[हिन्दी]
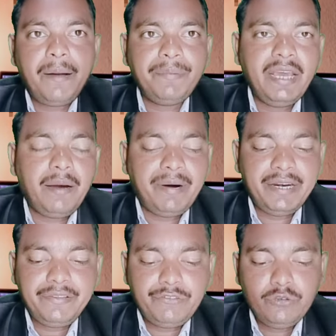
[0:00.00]
आपने
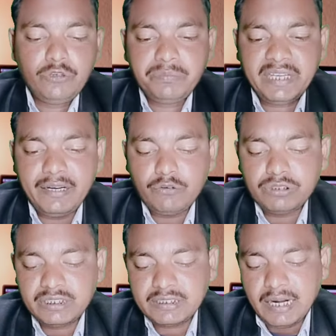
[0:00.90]
हमारे इस यूट्यूब चैनल
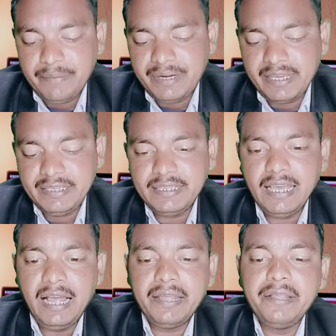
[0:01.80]
को सब्सक्राइब नहीं
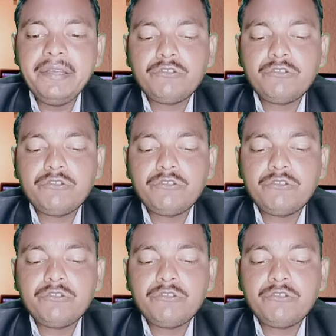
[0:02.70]
किया है